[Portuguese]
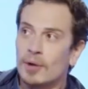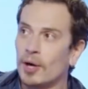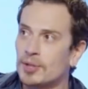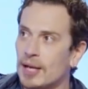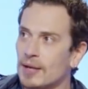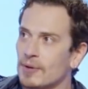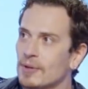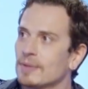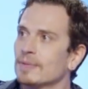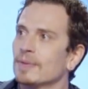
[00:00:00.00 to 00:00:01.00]
Rodrigo!
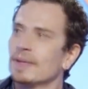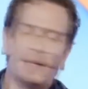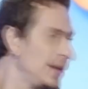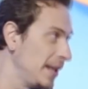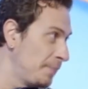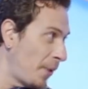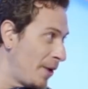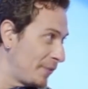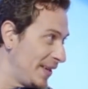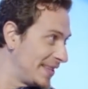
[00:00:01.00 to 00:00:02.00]
Lá.
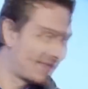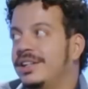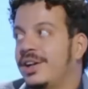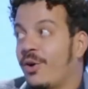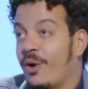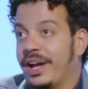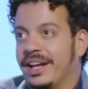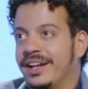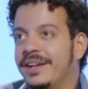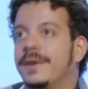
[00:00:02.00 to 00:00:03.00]
Improvise!
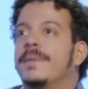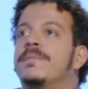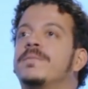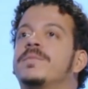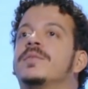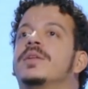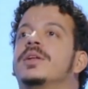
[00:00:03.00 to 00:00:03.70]
Vai! Coice,